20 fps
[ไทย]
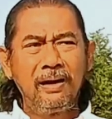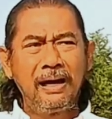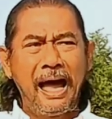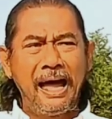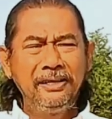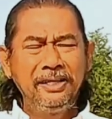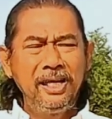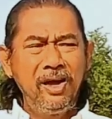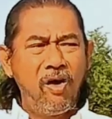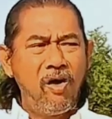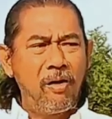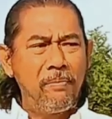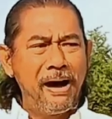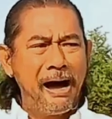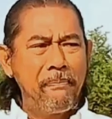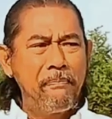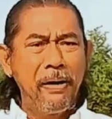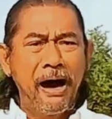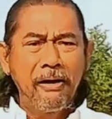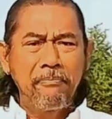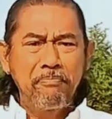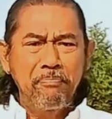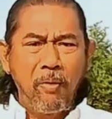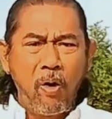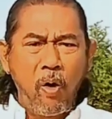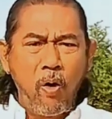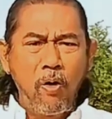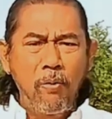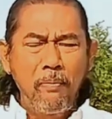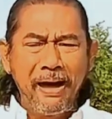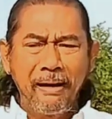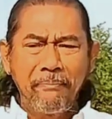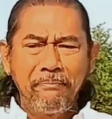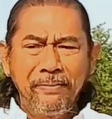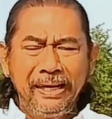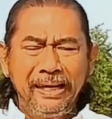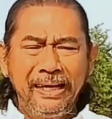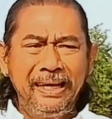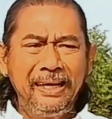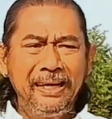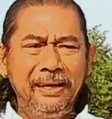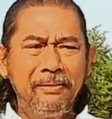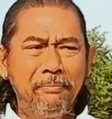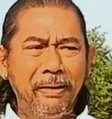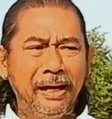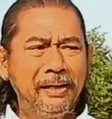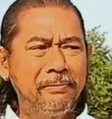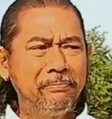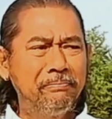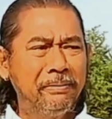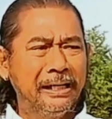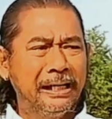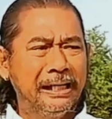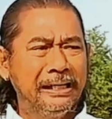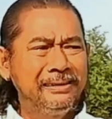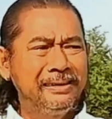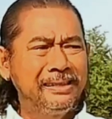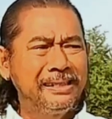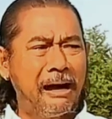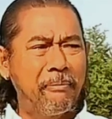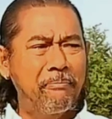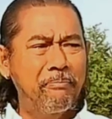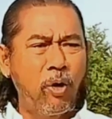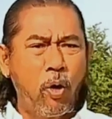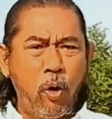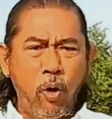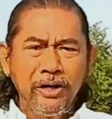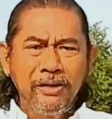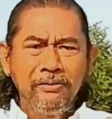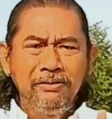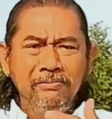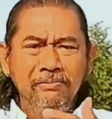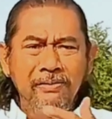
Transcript: การที่ออกมาเปิดโปงแบบนี้ มันเหมือนกับคน